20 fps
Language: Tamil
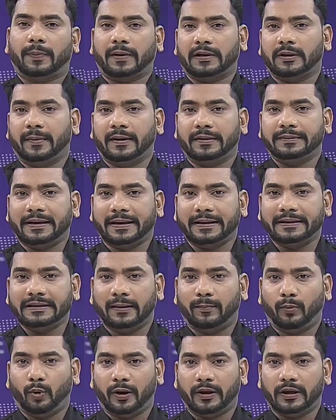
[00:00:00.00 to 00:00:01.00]
பிரதமர்
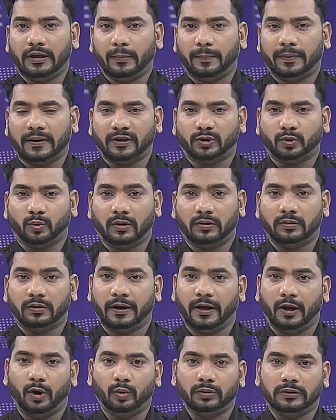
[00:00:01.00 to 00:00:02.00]
நரேந்திர மோடியின் படத்துடன்
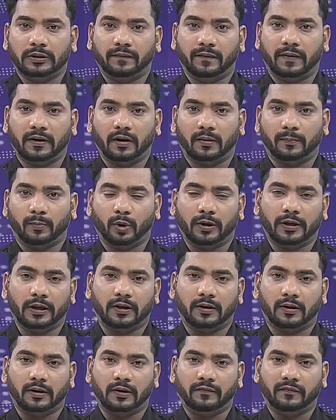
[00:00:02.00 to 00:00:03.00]
கேலோ இந்தியா
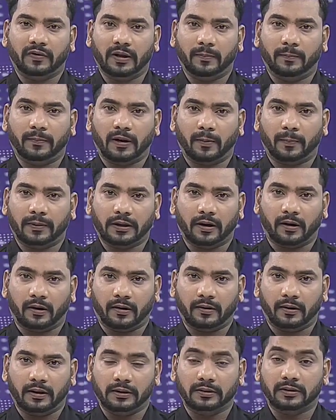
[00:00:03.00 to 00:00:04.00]
போட்டிக்கான விளம்பர
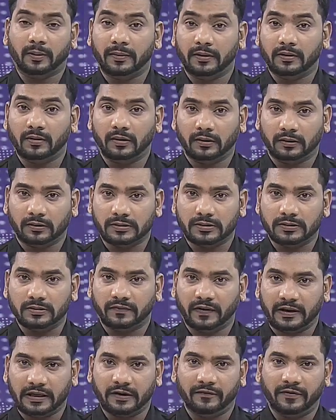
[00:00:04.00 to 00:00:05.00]
பதாகைகளை தமிழ்நாடு அரசு
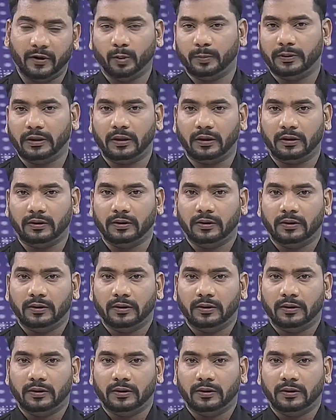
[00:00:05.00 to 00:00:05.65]
வைக்க வேண்டும் என